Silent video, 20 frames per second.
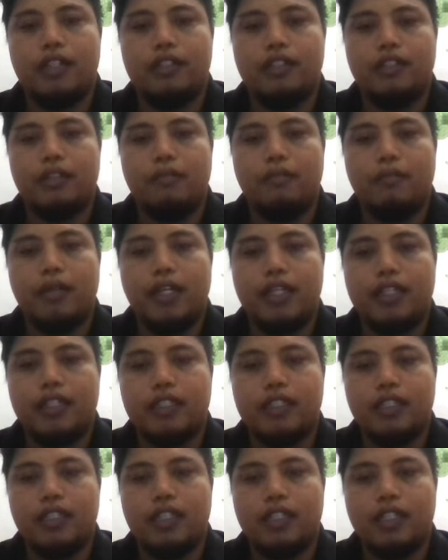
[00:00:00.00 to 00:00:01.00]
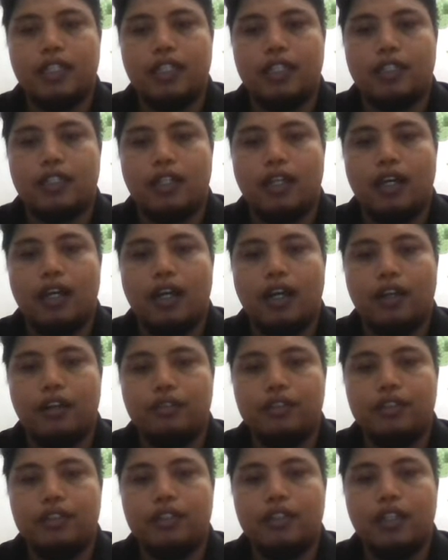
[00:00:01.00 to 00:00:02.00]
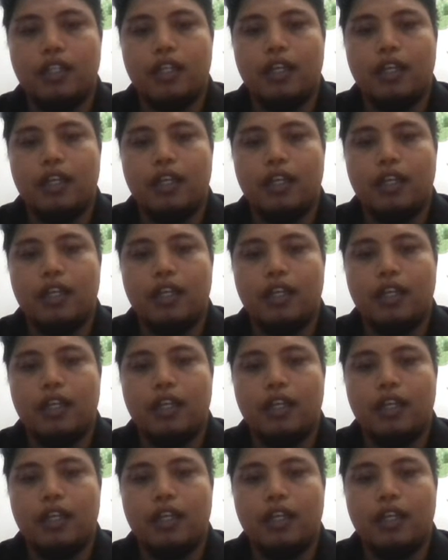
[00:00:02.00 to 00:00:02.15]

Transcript: sebaiknya kita harus